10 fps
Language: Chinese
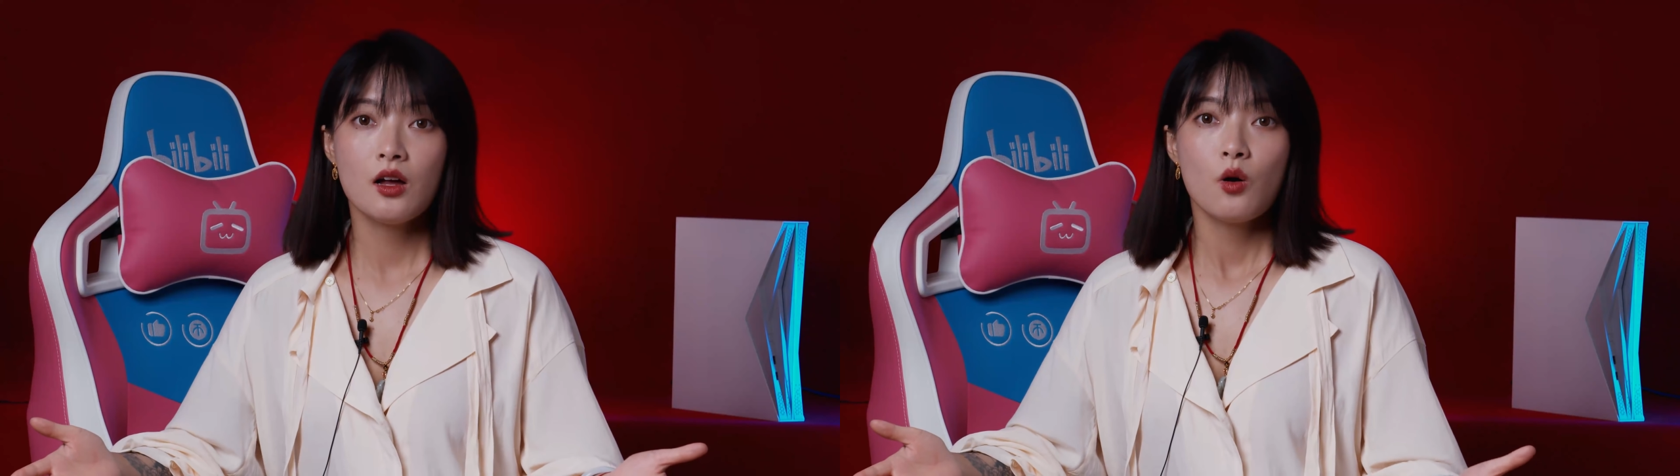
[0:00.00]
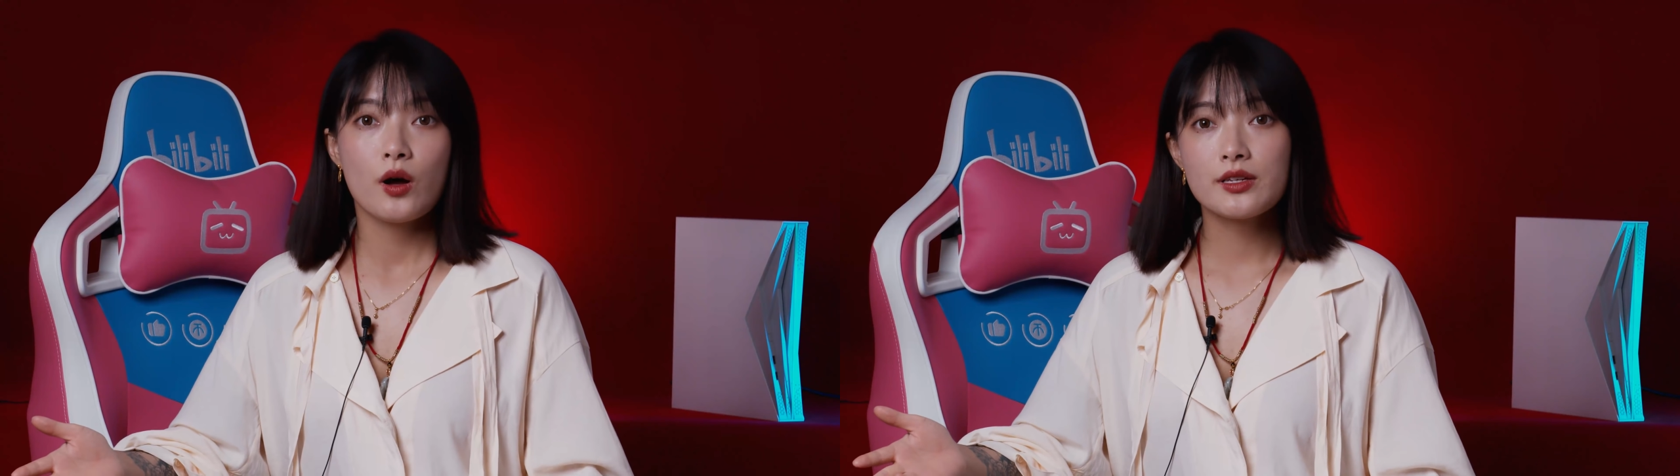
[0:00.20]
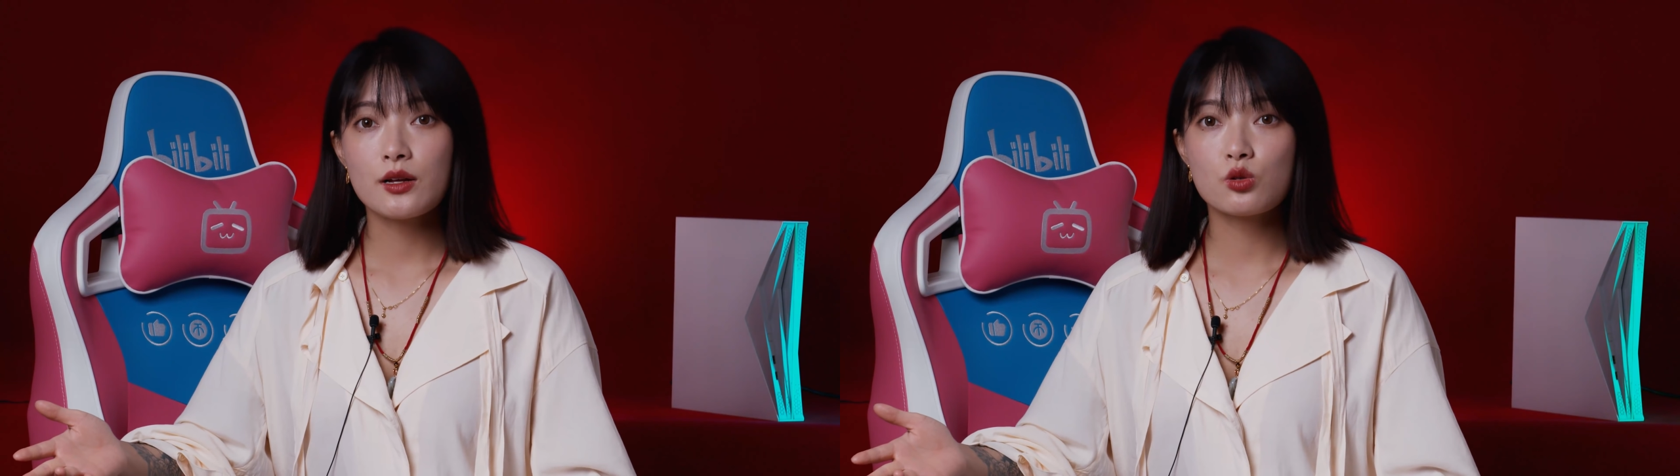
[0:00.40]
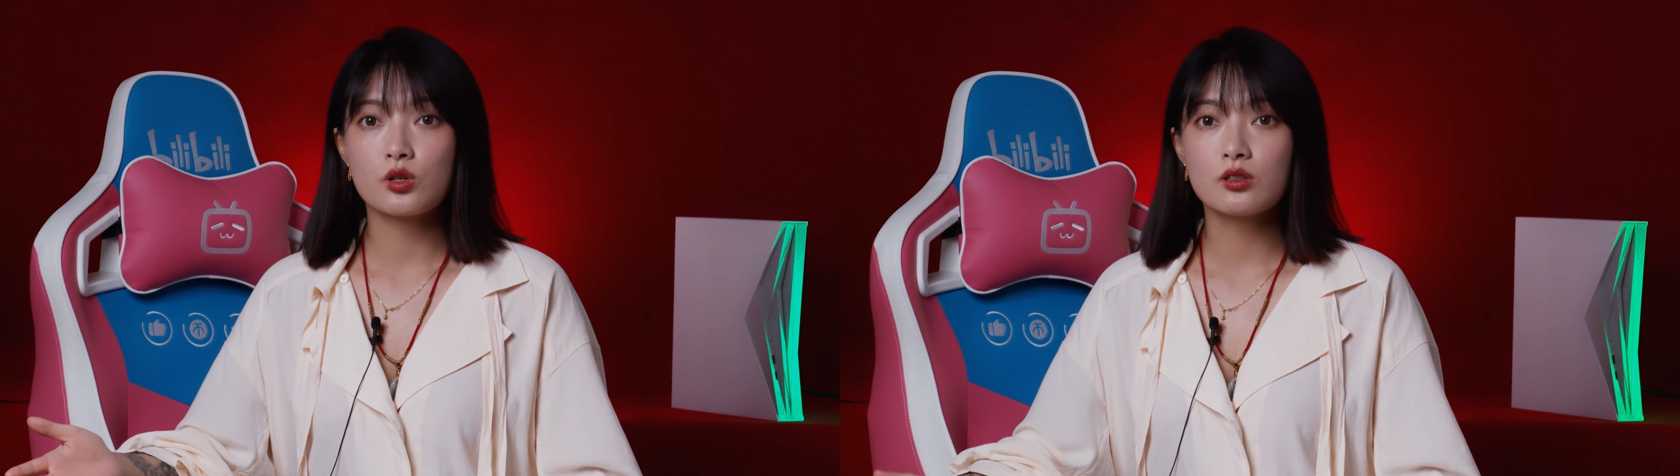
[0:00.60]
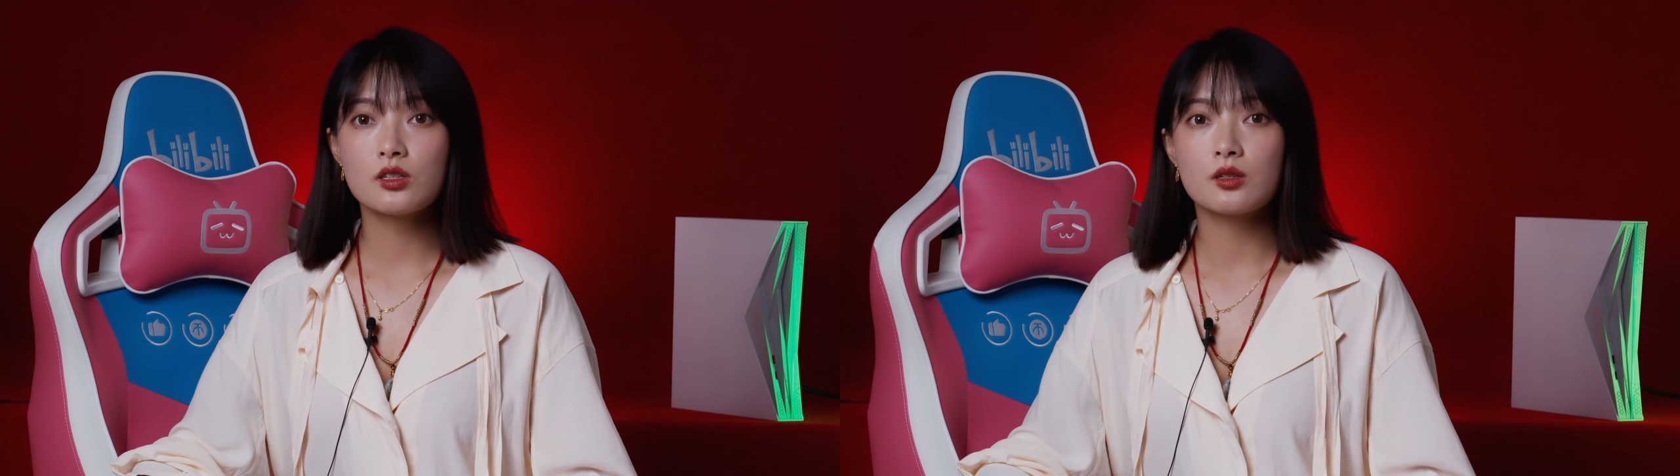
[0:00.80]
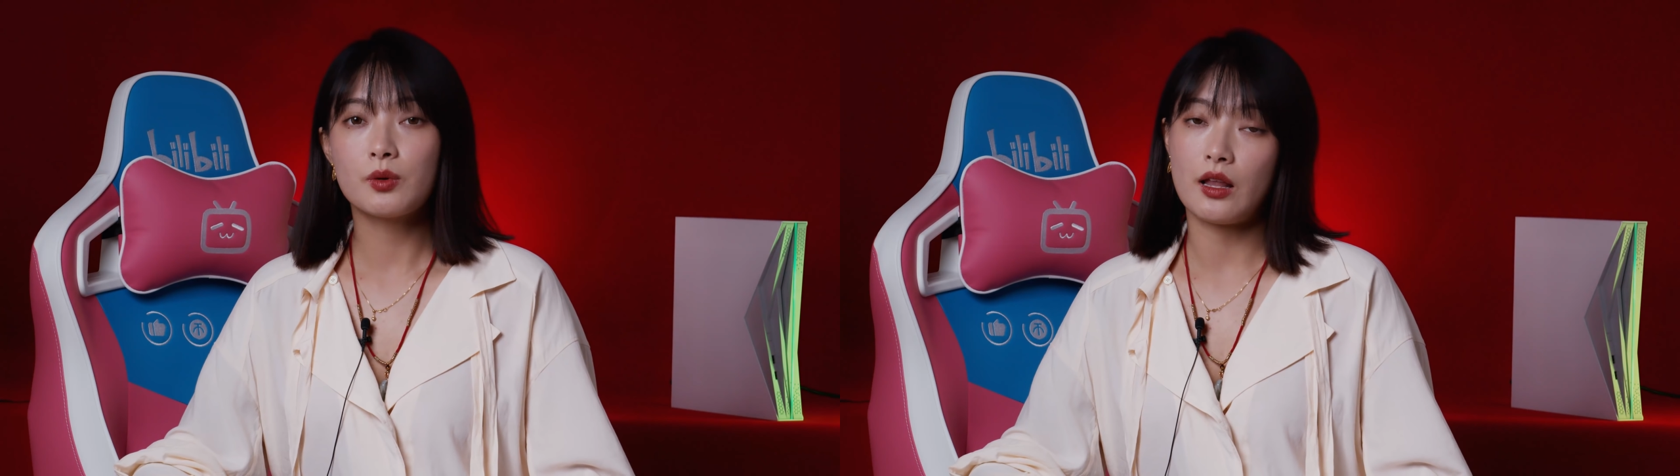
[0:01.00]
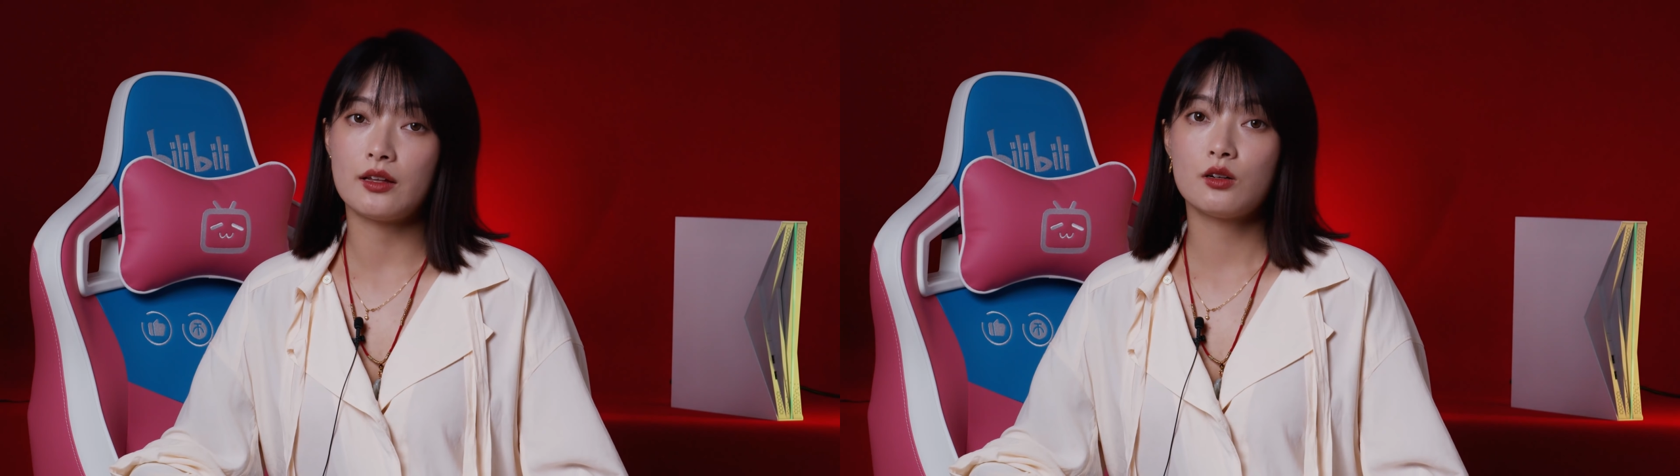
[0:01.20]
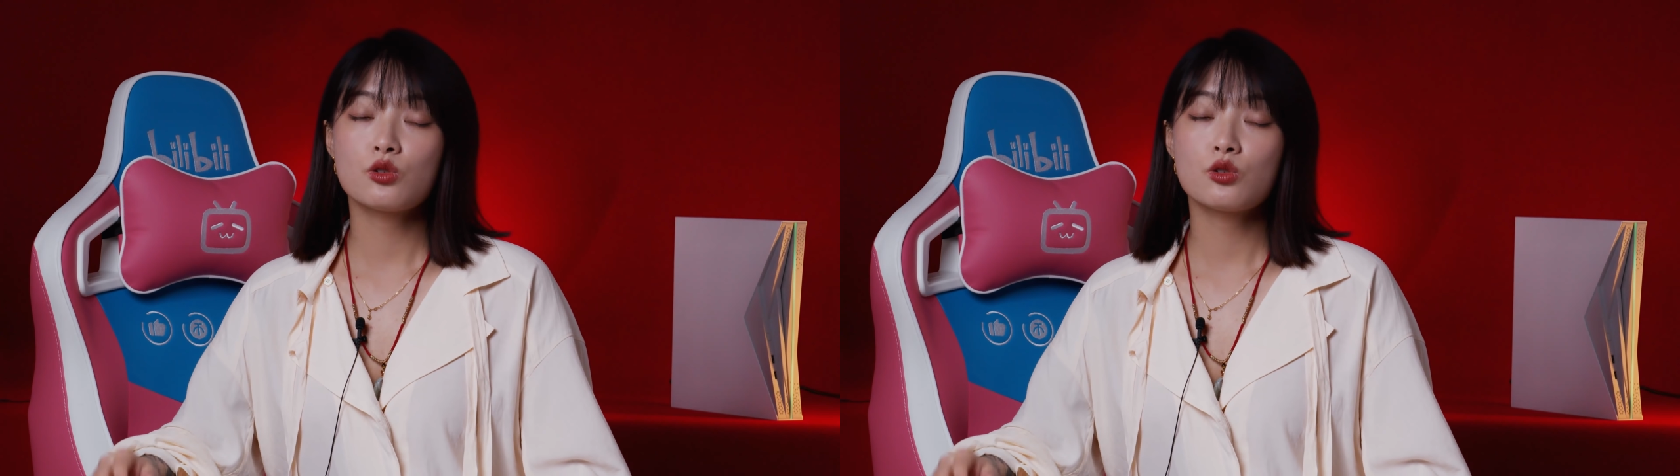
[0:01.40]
玩家群体本来呢